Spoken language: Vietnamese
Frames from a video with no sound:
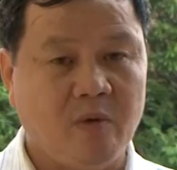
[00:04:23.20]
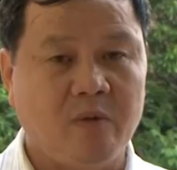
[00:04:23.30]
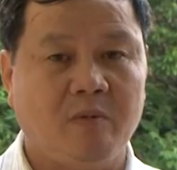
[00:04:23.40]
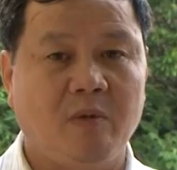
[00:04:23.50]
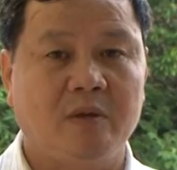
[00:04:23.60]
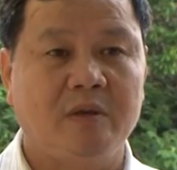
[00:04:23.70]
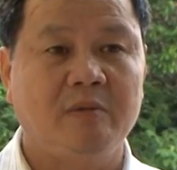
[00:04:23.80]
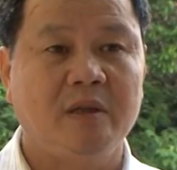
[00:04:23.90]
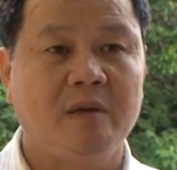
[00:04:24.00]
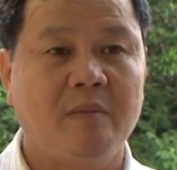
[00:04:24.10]
vụ của xúc
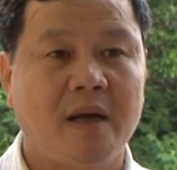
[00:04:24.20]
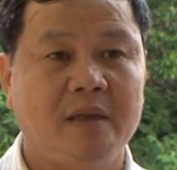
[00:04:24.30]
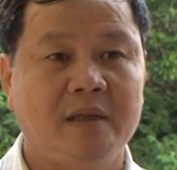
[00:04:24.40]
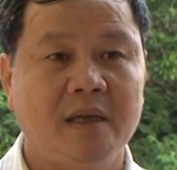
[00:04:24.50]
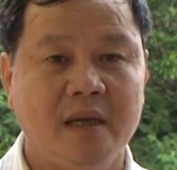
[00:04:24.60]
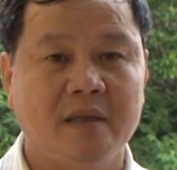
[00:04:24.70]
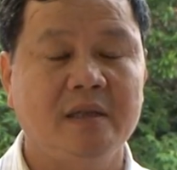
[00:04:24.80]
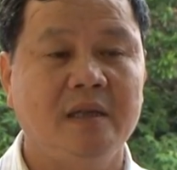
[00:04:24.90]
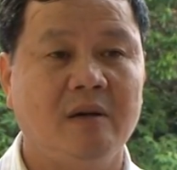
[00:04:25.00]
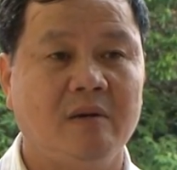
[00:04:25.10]
tiến thương mại chính là
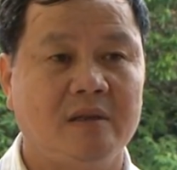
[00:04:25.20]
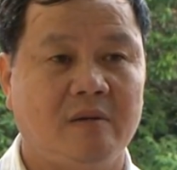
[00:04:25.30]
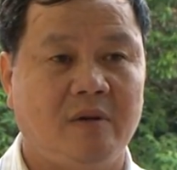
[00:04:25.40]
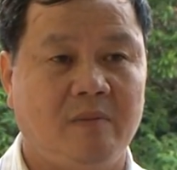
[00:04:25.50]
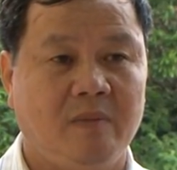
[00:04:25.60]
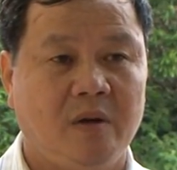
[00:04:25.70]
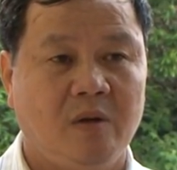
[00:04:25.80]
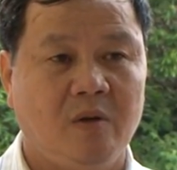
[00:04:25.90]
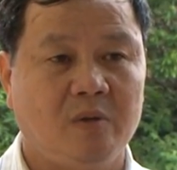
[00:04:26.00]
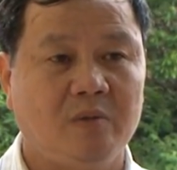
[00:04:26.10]
giới thiệu các sản phẩm
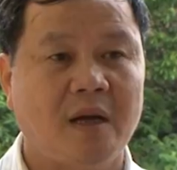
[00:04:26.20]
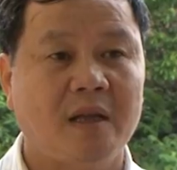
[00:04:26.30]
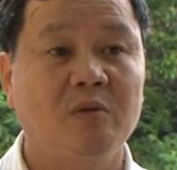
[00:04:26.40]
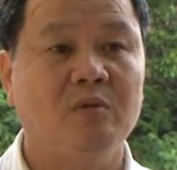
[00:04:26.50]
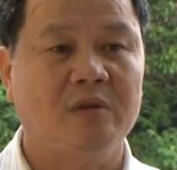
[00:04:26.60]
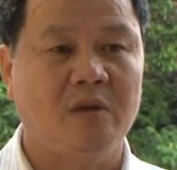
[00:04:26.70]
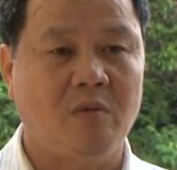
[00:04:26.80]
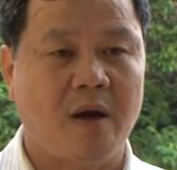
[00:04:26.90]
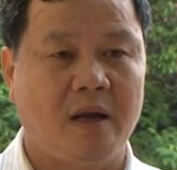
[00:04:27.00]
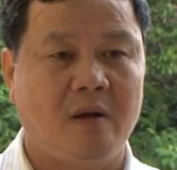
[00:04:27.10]
của chúng ta tiêu thụ ra nước
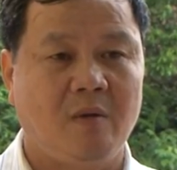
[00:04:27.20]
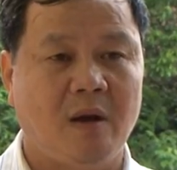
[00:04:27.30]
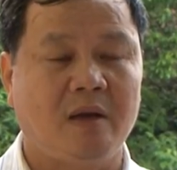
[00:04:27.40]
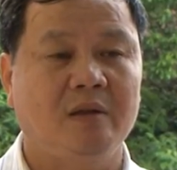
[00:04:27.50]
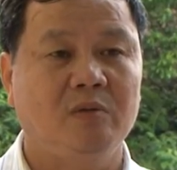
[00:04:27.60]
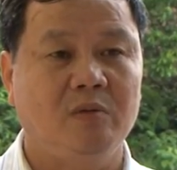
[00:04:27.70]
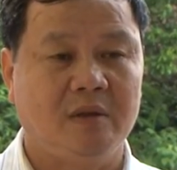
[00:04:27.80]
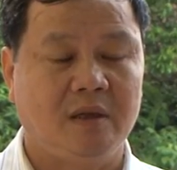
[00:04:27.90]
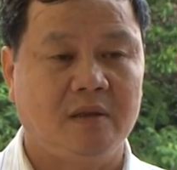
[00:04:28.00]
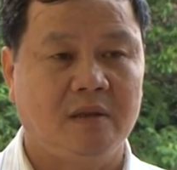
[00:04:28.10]
ngoài hoặc là tiêu thụ
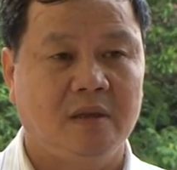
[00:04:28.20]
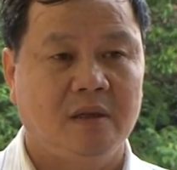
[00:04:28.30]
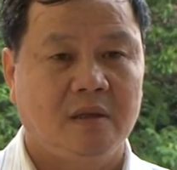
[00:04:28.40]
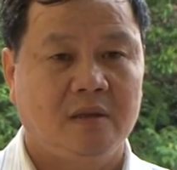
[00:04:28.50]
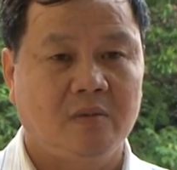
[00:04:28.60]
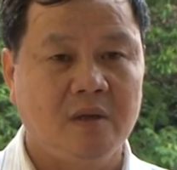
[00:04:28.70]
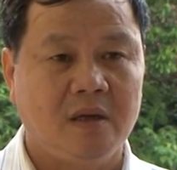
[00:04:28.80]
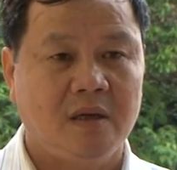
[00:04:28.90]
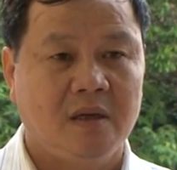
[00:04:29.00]
ra trong nước.